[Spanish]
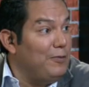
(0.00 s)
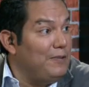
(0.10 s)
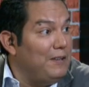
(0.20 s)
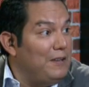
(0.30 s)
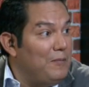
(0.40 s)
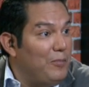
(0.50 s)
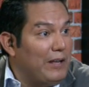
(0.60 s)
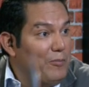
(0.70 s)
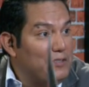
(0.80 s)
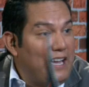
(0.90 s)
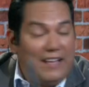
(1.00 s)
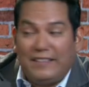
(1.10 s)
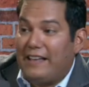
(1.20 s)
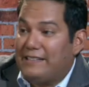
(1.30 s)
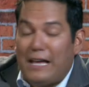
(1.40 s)
¿no? Porque mucha
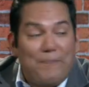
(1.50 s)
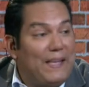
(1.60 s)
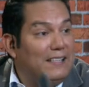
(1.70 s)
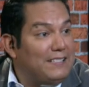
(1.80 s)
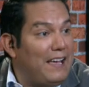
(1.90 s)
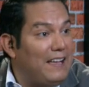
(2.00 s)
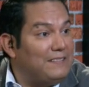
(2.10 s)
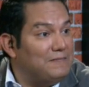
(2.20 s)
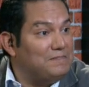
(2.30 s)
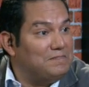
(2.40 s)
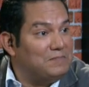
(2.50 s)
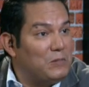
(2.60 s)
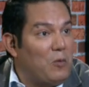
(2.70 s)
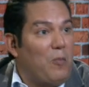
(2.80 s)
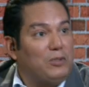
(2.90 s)
gente quizás piensa
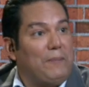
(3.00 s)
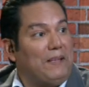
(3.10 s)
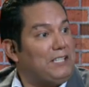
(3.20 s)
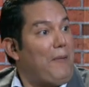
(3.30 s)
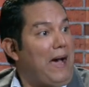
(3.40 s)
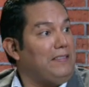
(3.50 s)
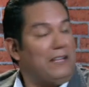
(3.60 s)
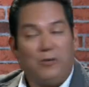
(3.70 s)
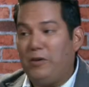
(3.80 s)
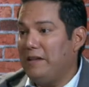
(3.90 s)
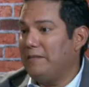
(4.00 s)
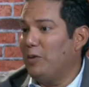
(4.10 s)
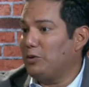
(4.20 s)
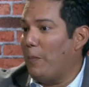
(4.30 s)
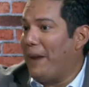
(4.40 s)
como se pensaba antes, ¿no? El
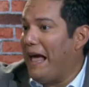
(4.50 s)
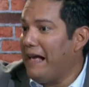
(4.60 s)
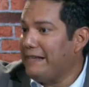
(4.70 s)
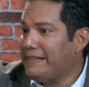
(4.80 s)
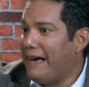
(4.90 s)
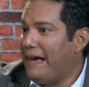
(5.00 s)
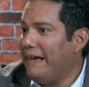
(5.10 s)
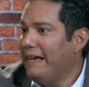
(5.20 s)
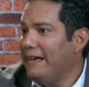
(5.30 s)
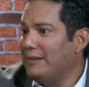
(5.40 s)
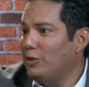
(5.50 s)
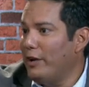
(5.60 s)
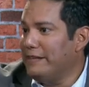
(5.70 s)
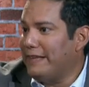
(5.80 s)
voto plancha, 2 y